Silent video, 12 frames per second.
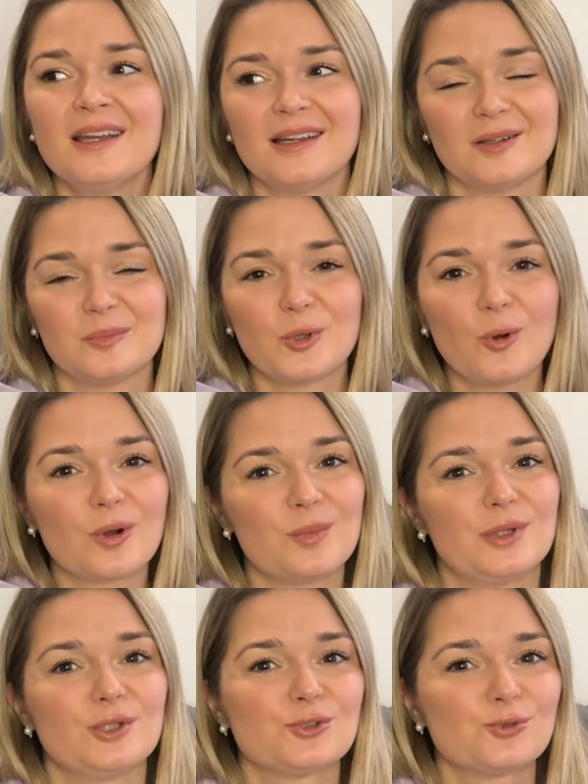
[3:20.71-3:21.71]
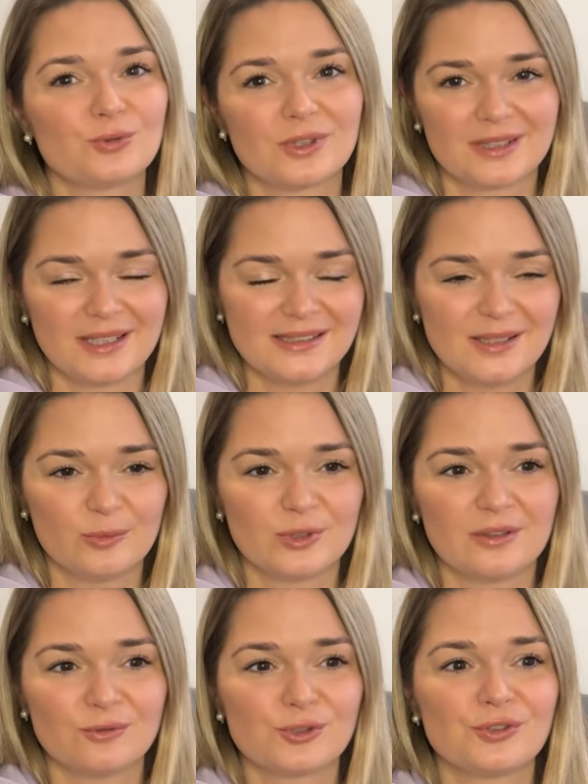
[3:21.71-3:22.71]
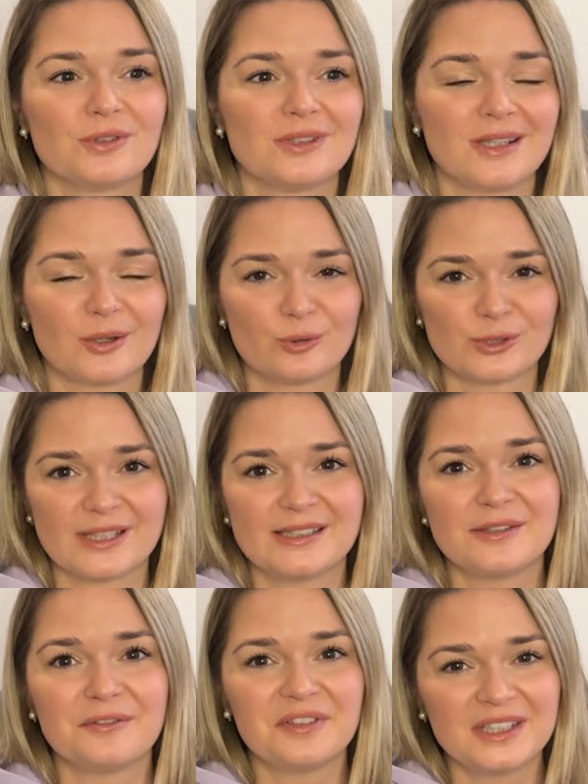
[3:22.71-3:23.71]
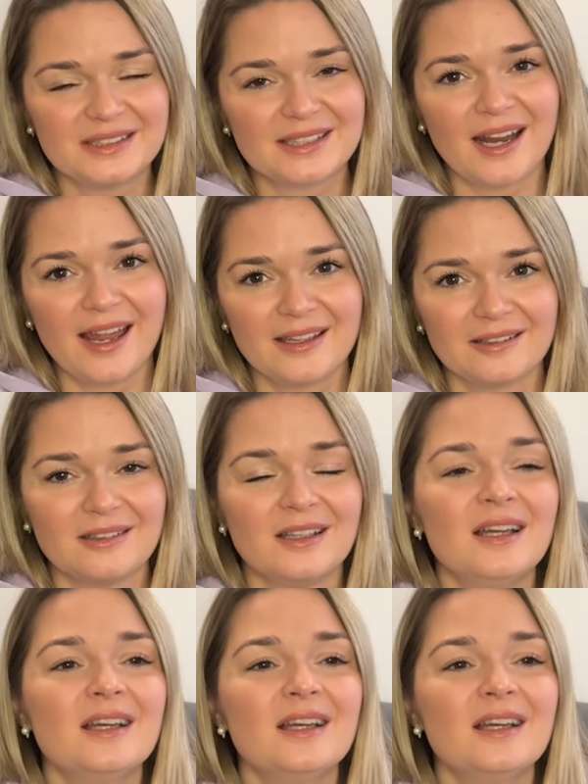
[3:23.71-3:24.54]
а, много было шуток на тему того, что это такой, знаете, free trial